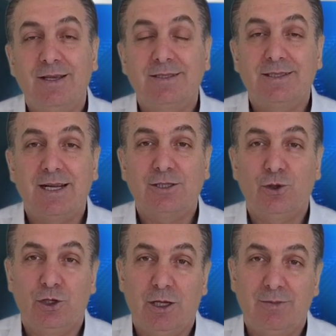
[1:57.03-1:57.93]
sert
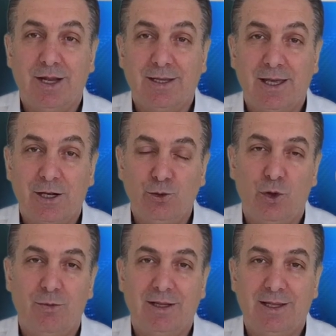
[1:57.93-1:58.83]
önlemlere geri
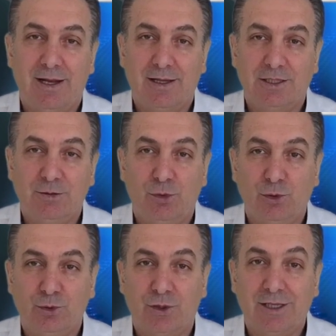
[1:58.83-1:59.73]
dönme tehlikesi
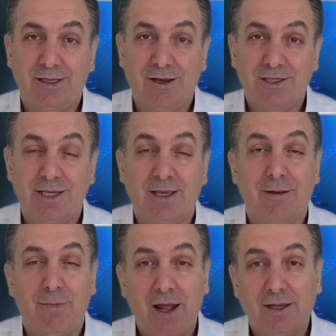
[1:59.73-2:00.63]
bulunduğuna dikkat çeken
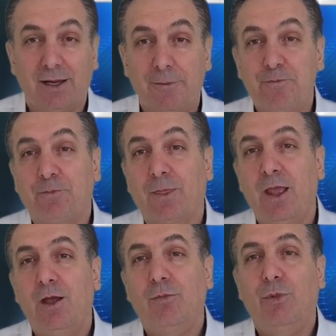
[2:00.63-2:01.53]
Merkel,
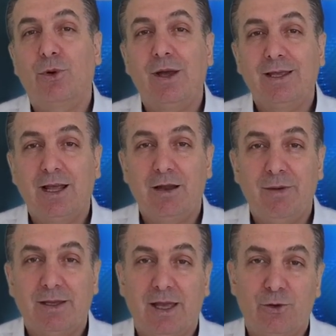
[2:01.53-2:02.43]
bunu
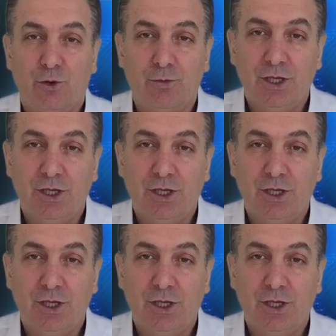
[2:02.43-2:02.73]
engellemek ekonomi